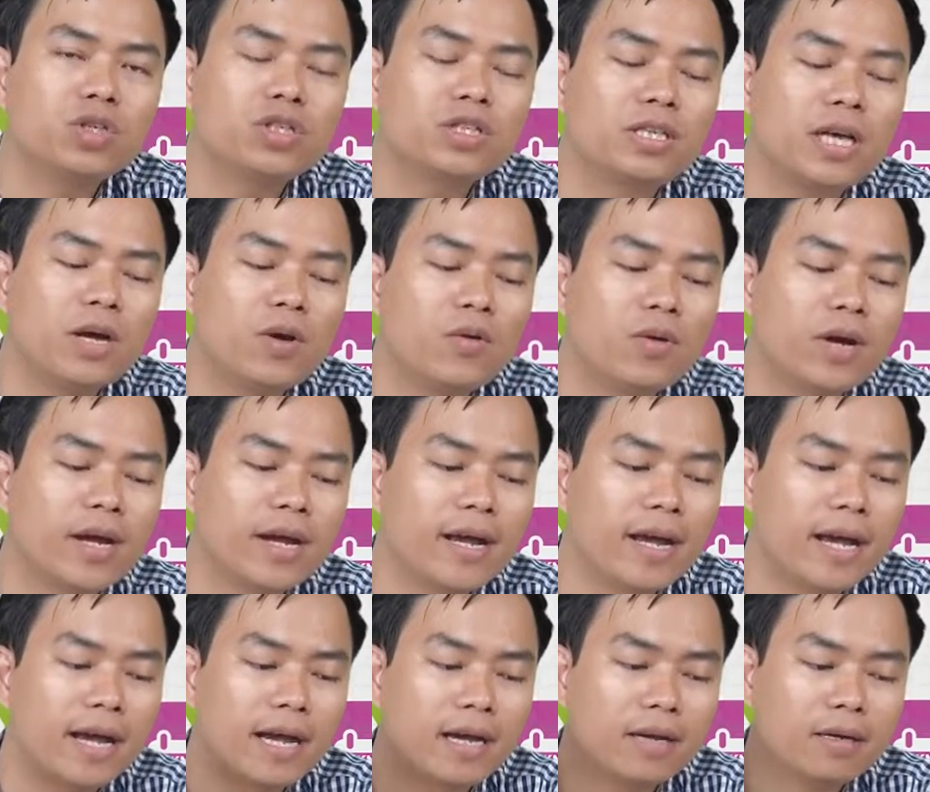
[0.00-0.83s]
sale
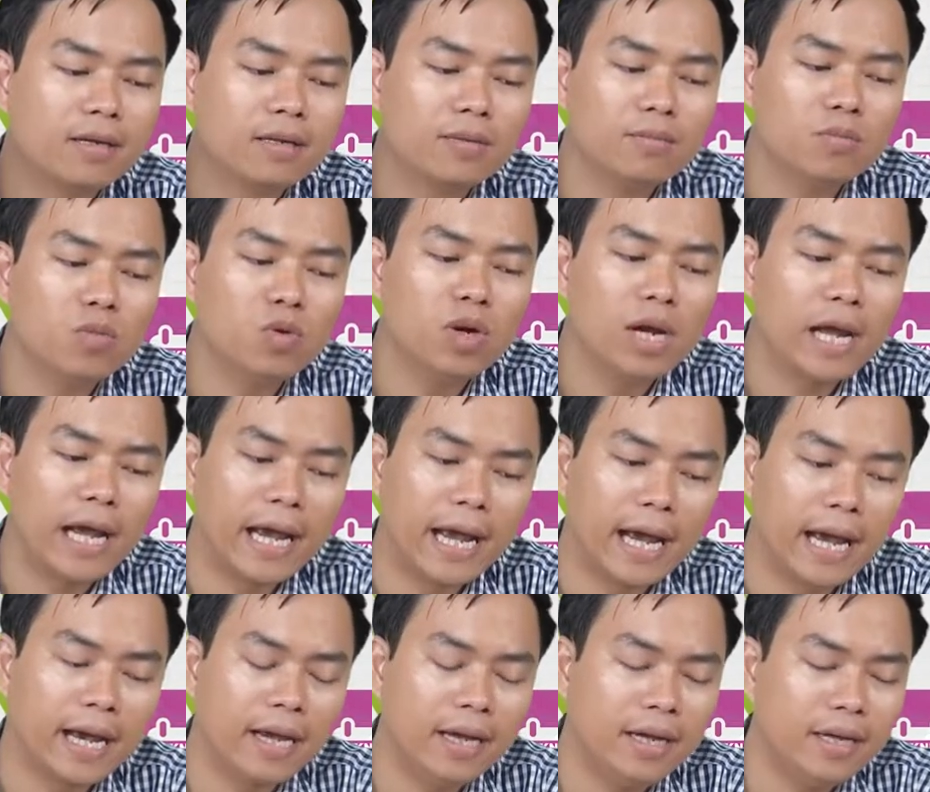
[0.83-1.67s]
khách hàng mua
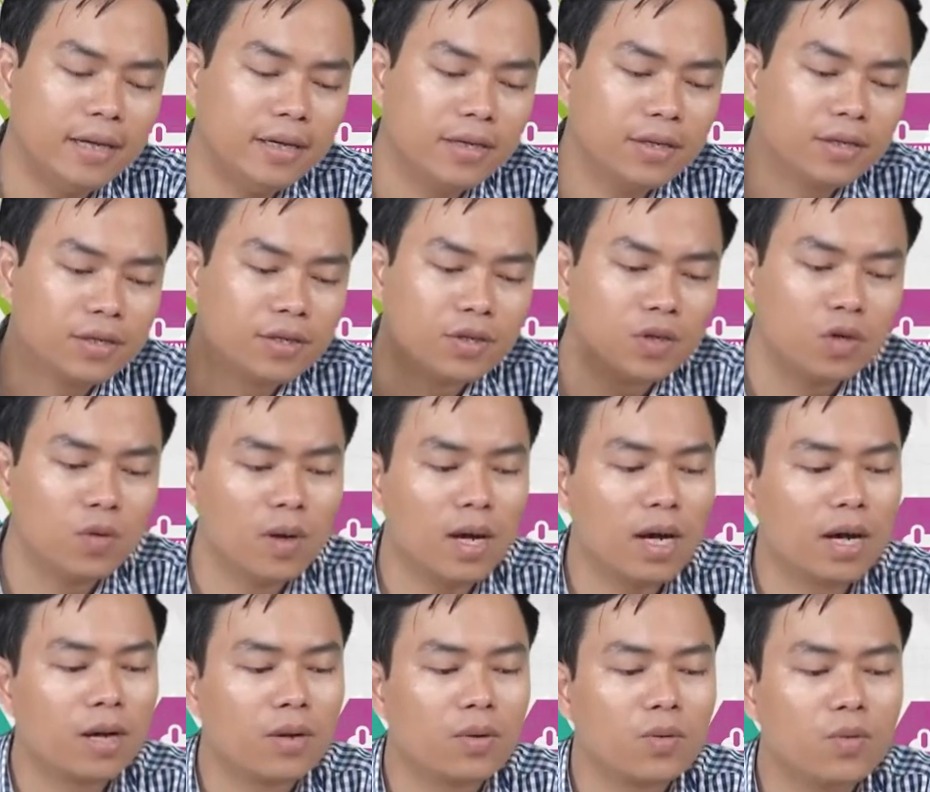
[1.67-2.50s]
lẻ đúng không
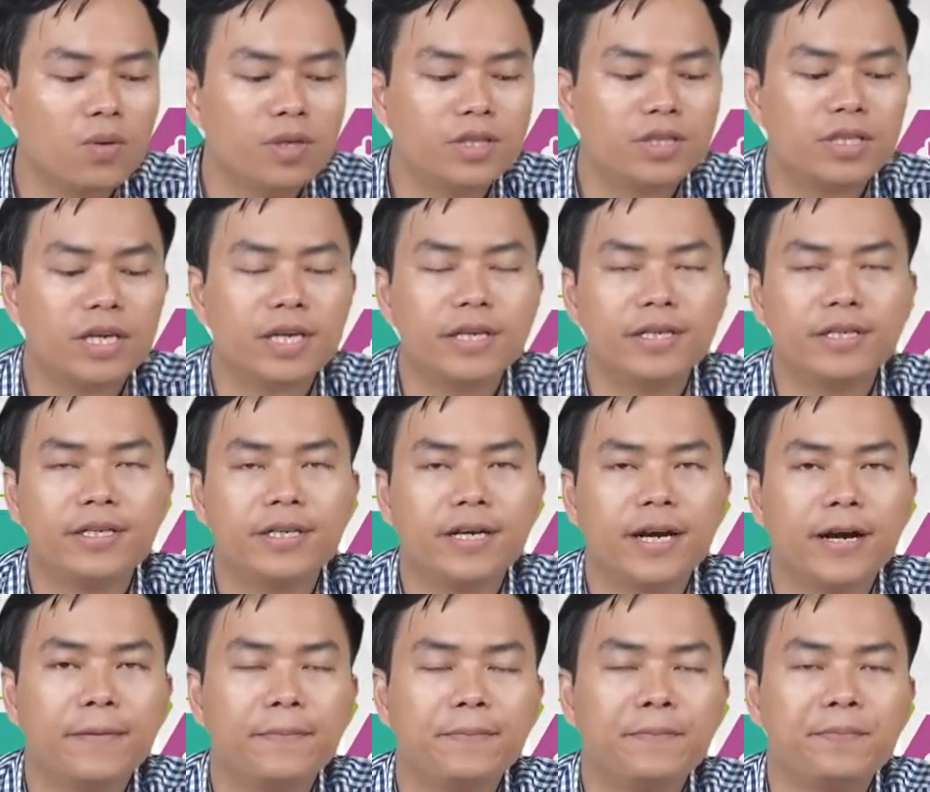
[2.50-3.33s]
ạ quy trình
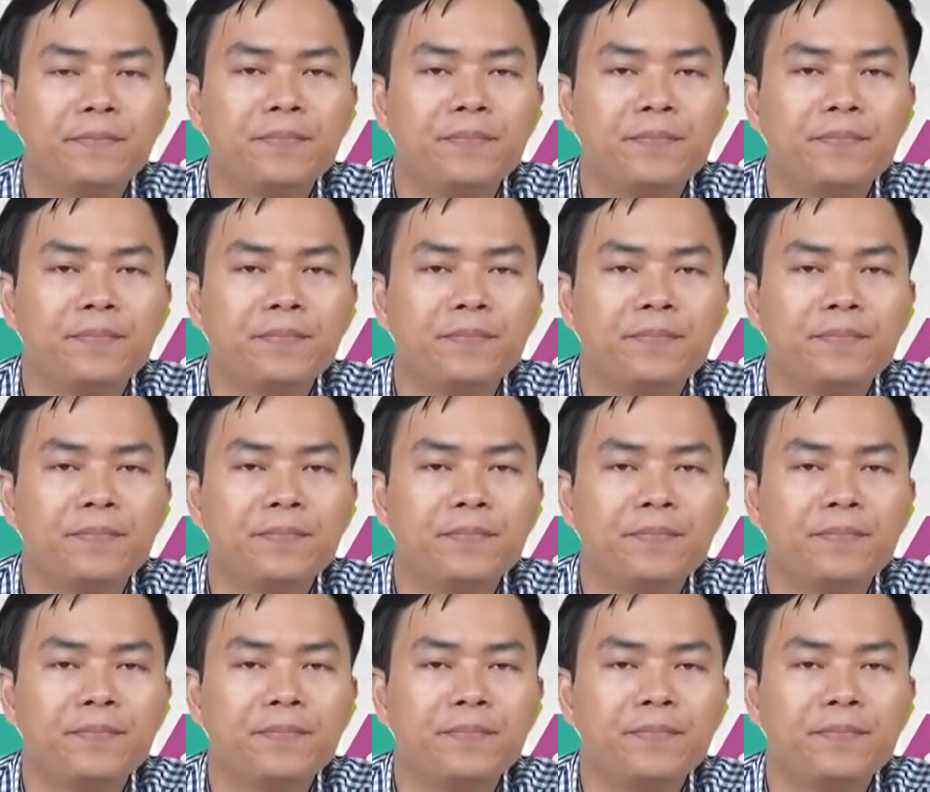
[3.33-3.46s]
à,